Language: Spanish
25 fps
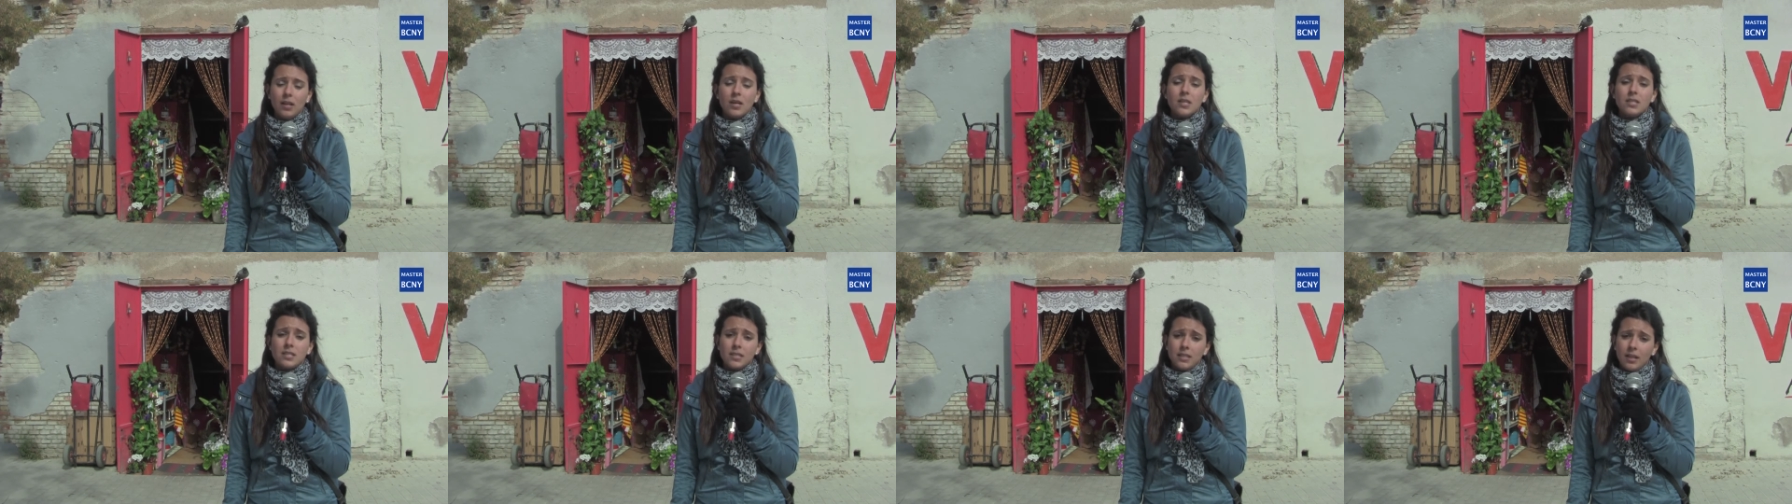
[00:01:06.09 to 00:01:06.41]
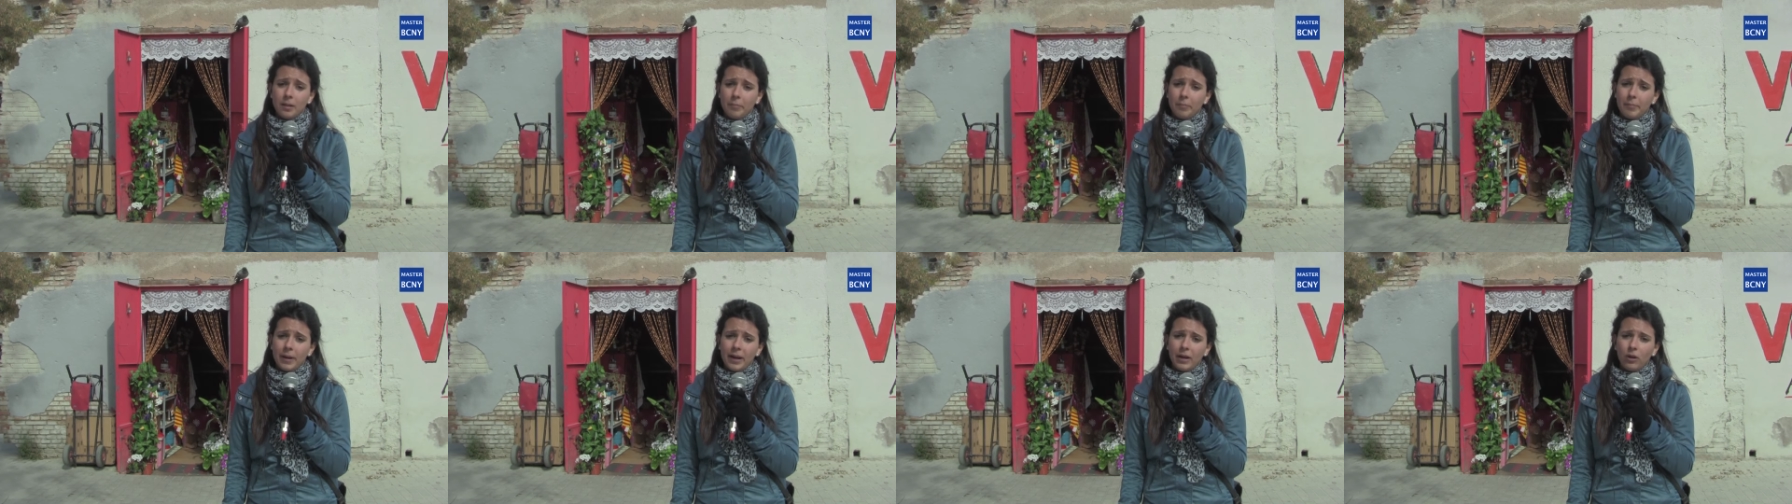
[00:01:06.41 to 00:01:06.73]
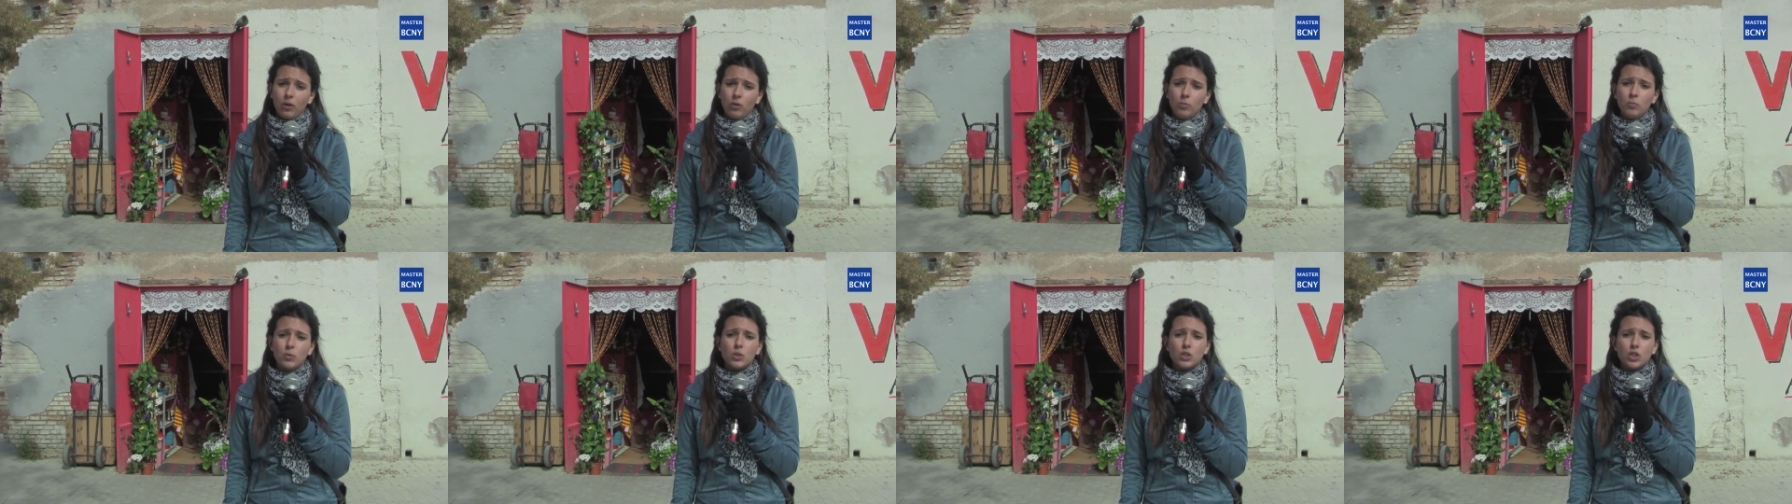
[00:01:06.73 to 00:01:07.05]
Sin
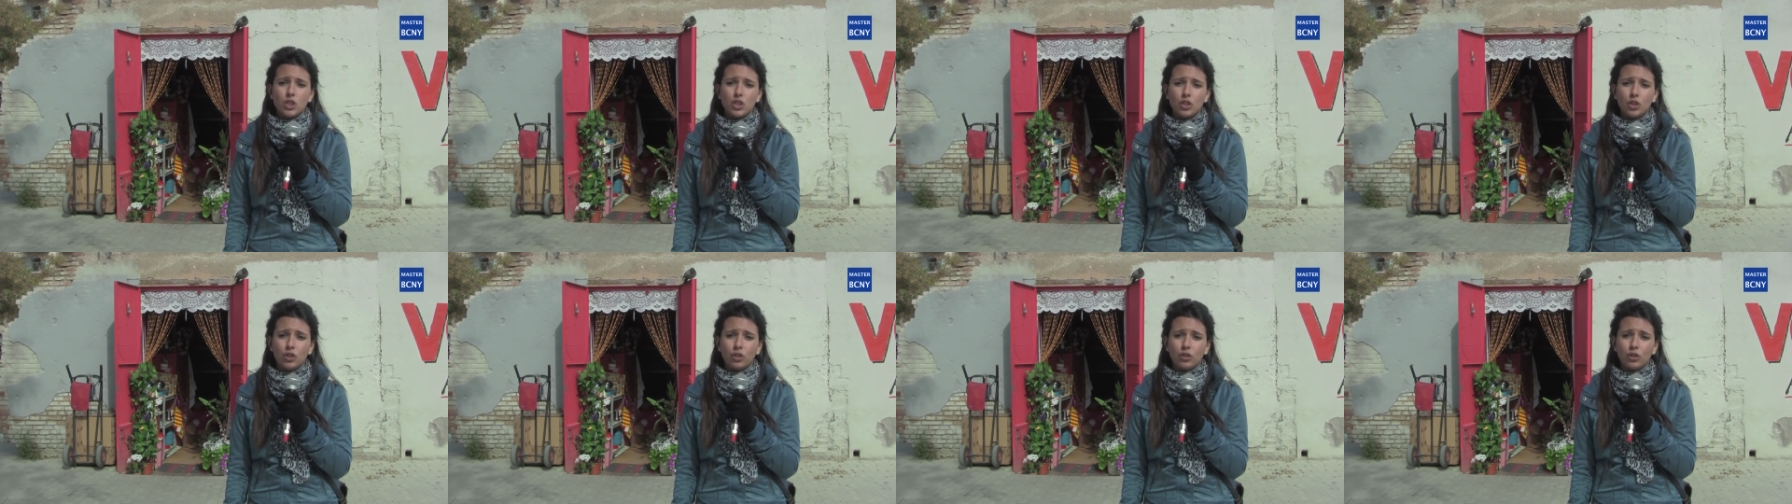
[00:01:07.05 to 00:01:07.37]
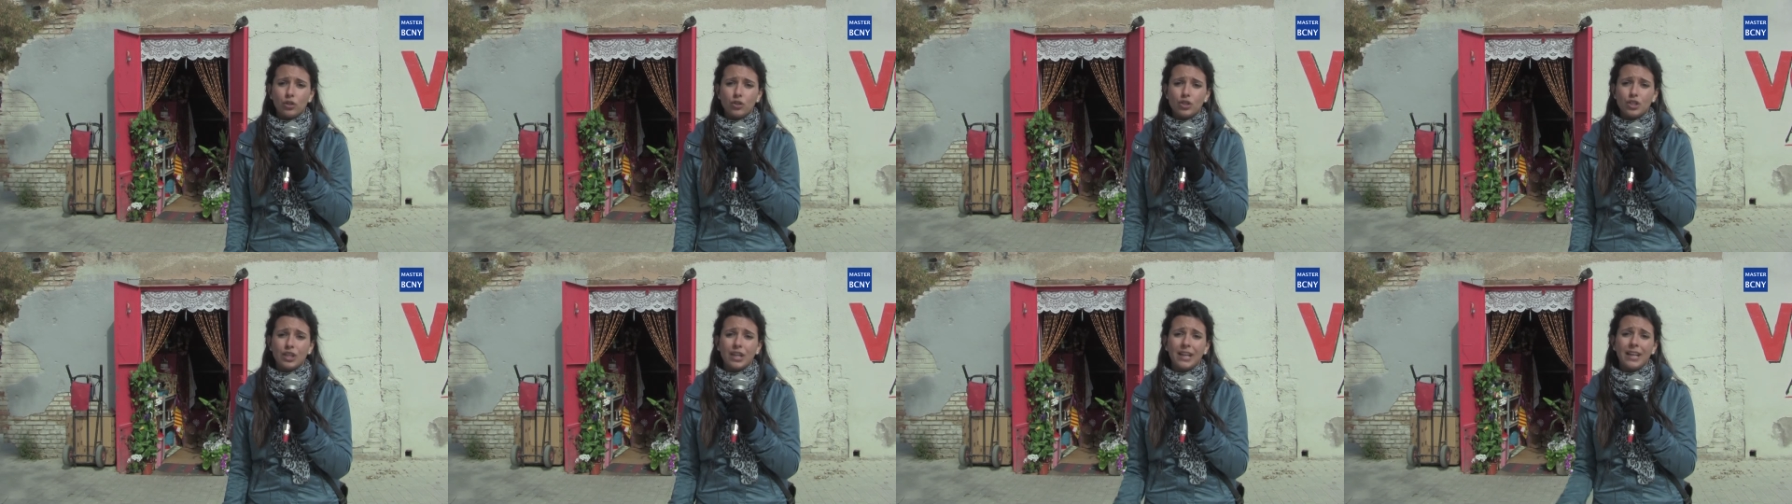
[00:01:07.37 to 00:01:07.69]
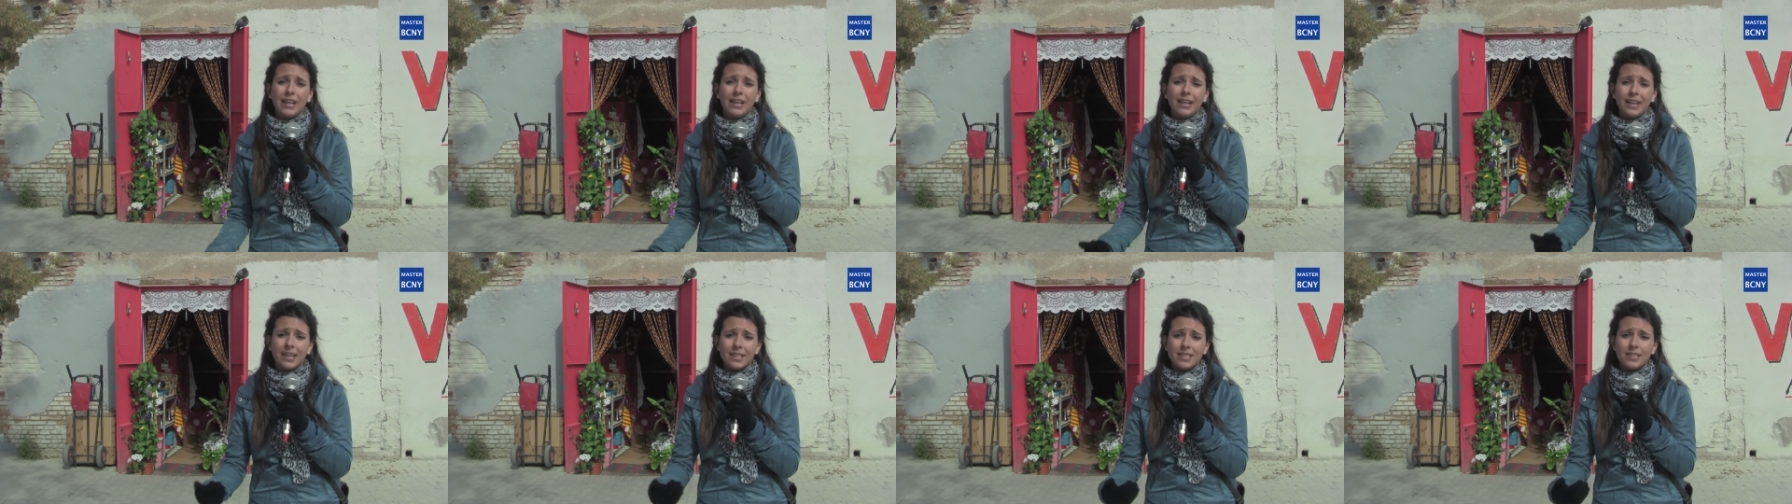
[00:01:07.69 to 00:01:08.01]
embargo, muchos otros
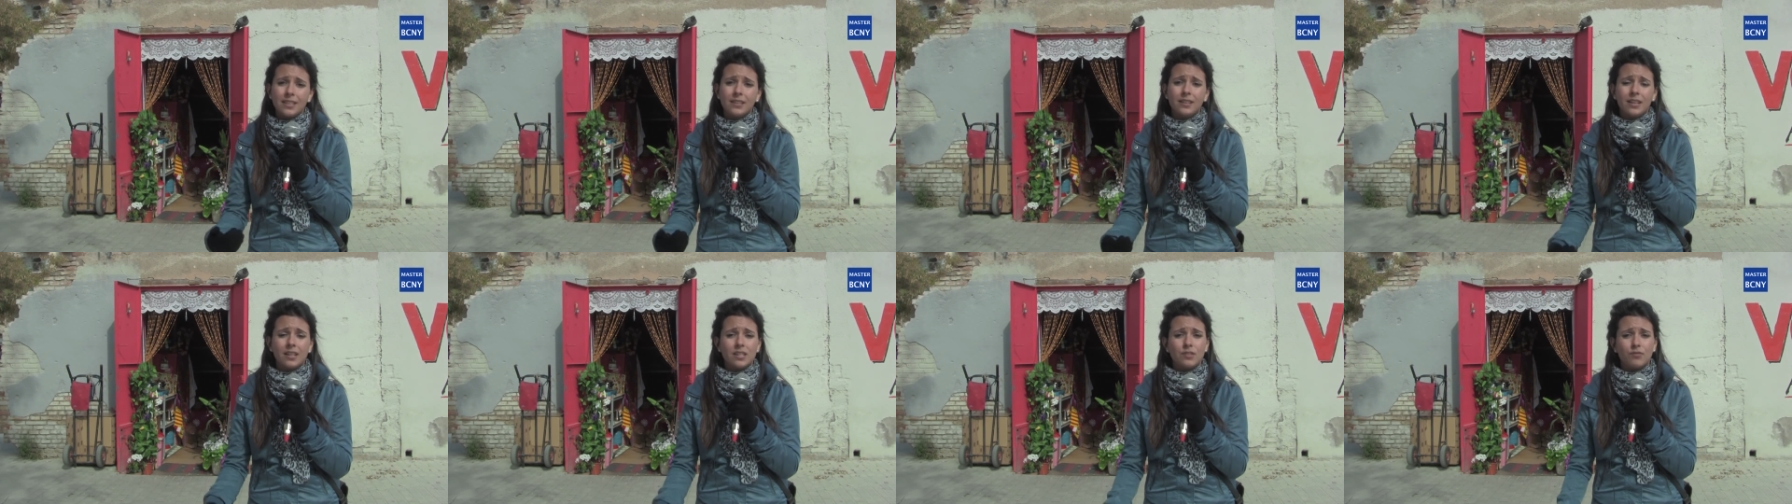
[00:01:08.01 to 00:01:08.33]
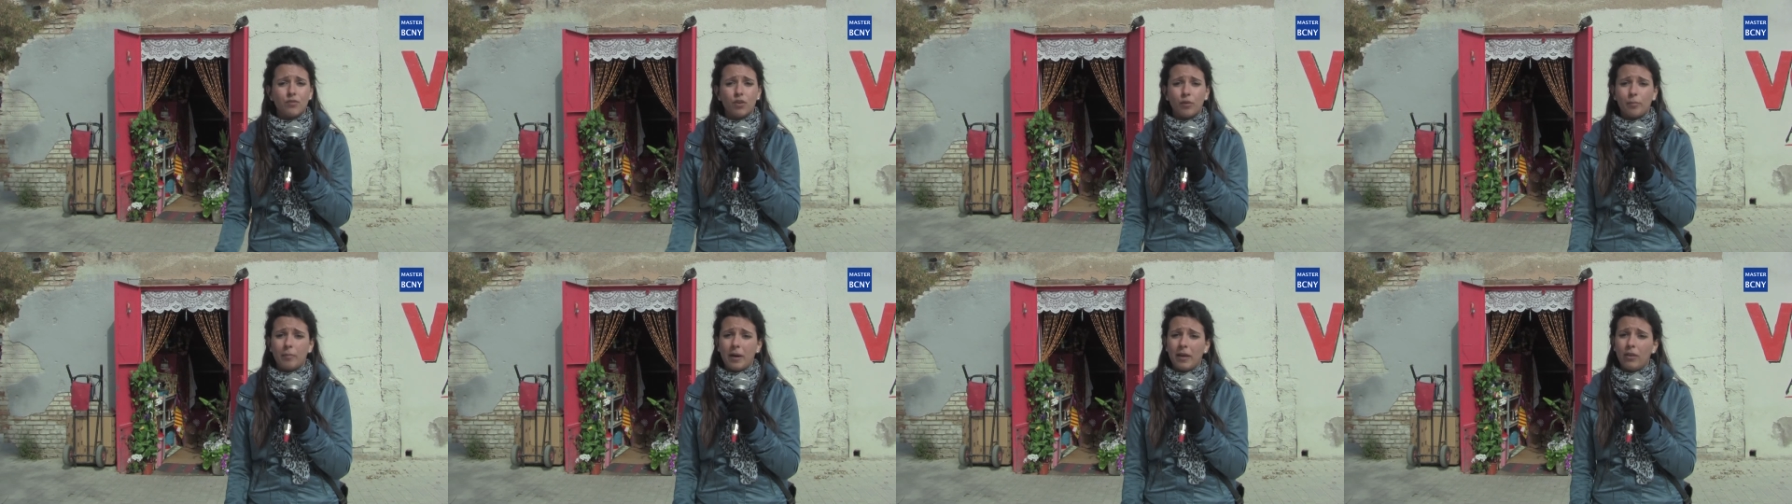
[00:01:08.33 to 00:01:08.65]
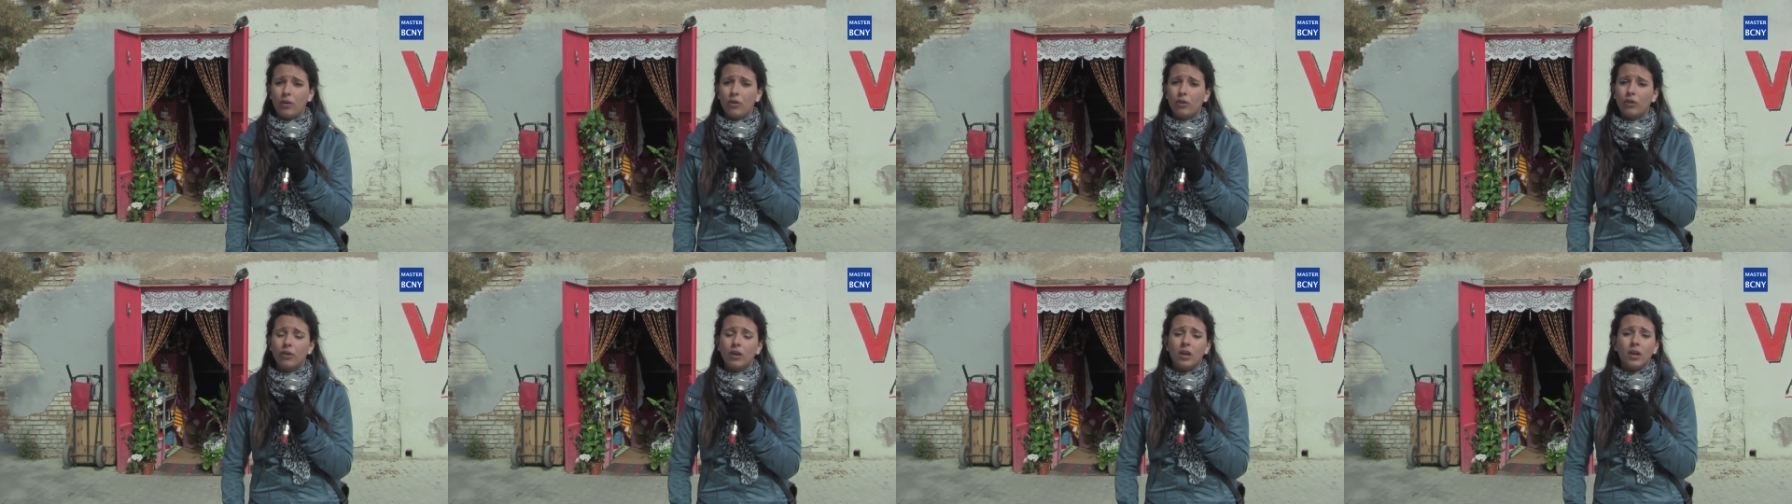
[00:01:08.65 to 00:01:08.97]
creen que este
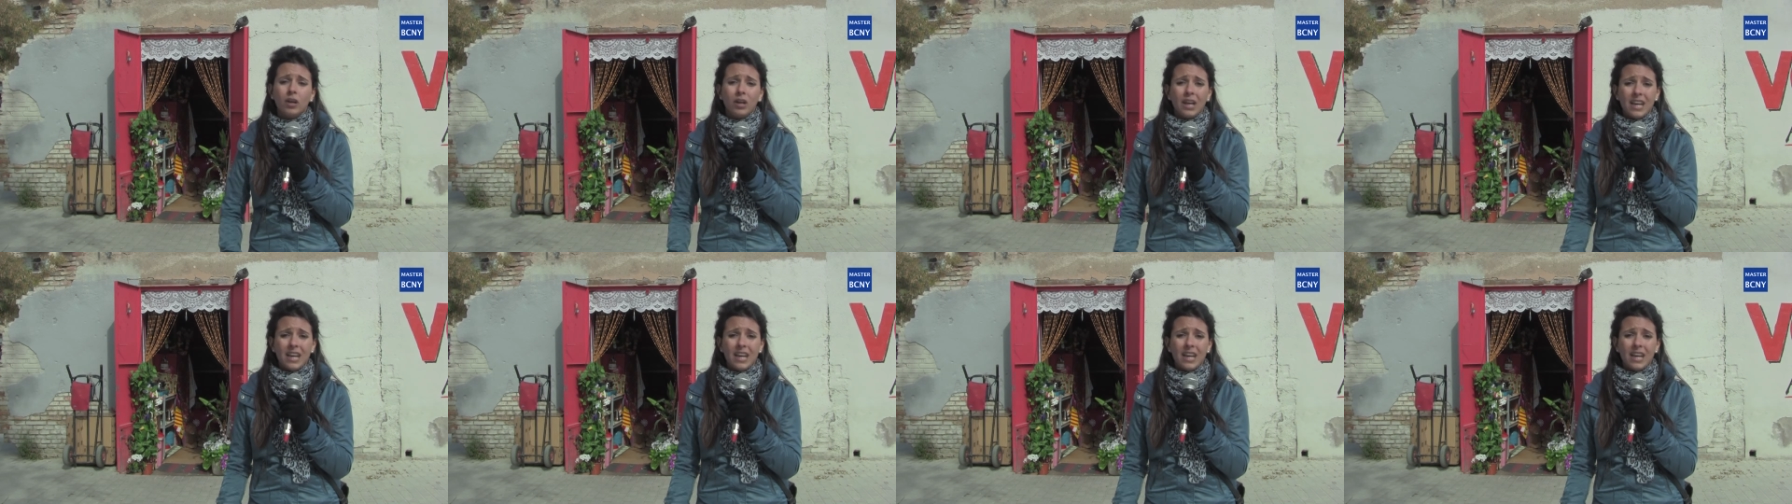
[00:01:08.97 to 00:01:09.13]
transformador